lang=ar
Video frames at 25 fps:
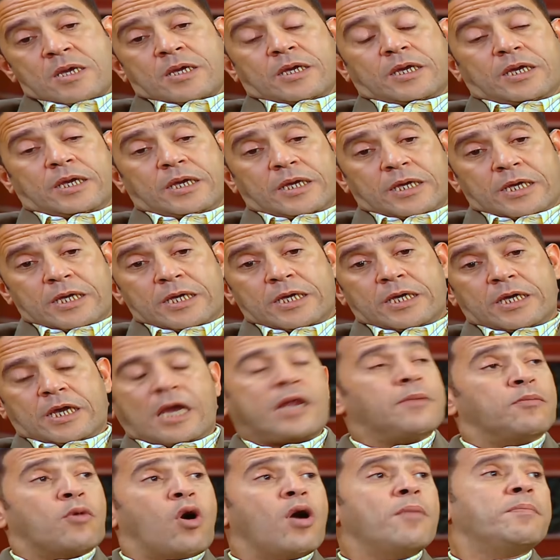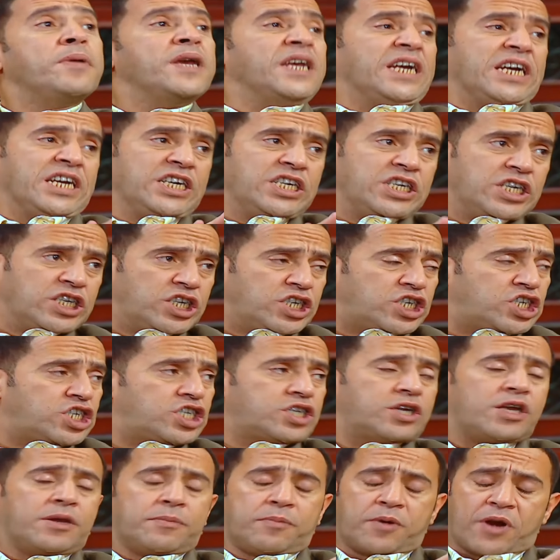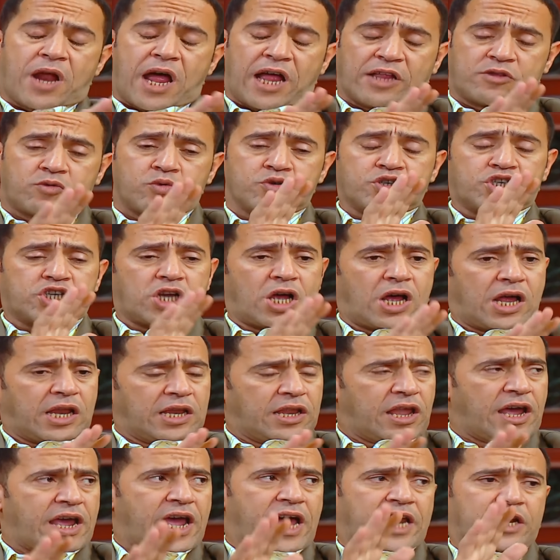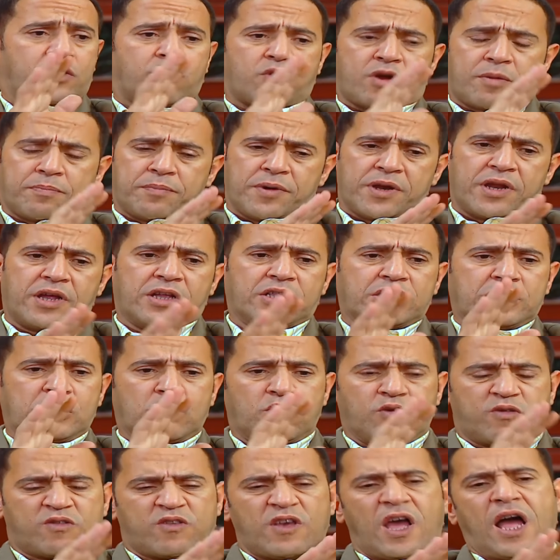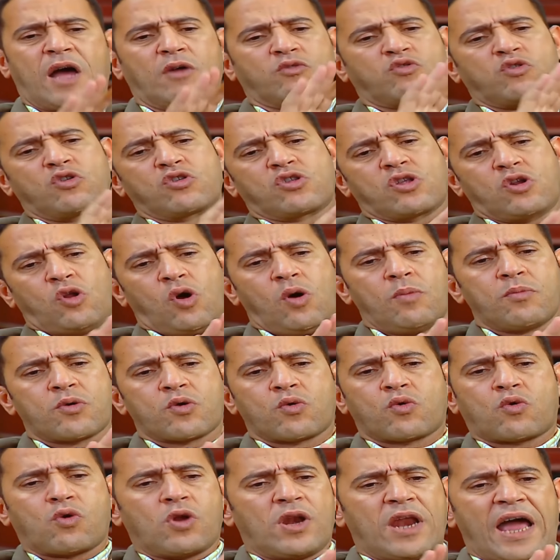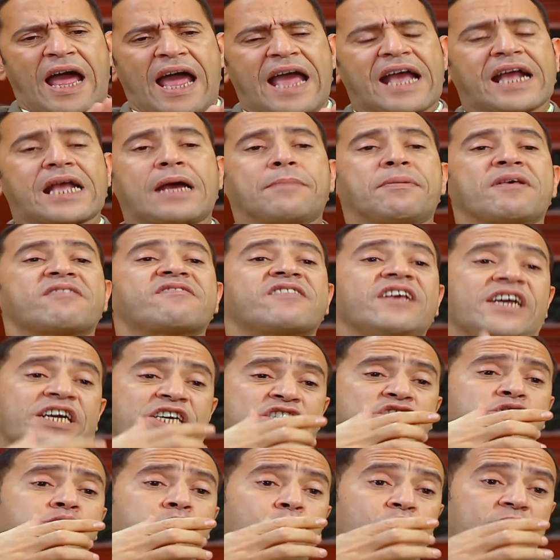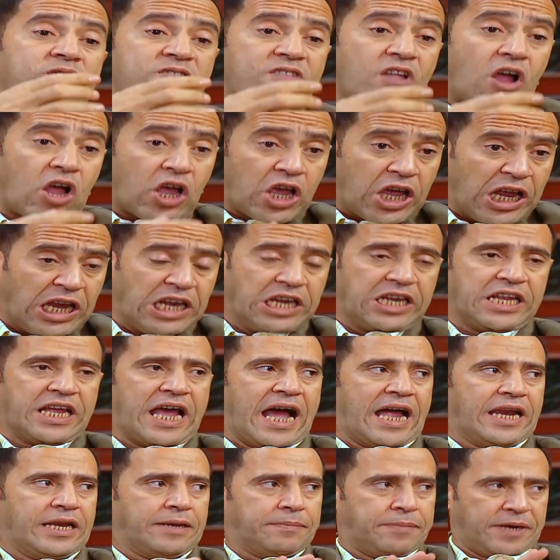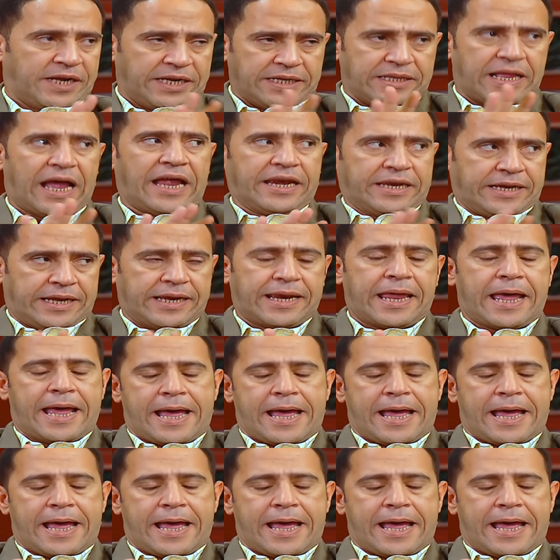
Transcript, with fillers: إيه المهم يعيش براحته ان شاء الله يعني وربنا يديله الصحة وطولة العمر وكل حاجة بس يعيش مستقل يعني بعيد عننا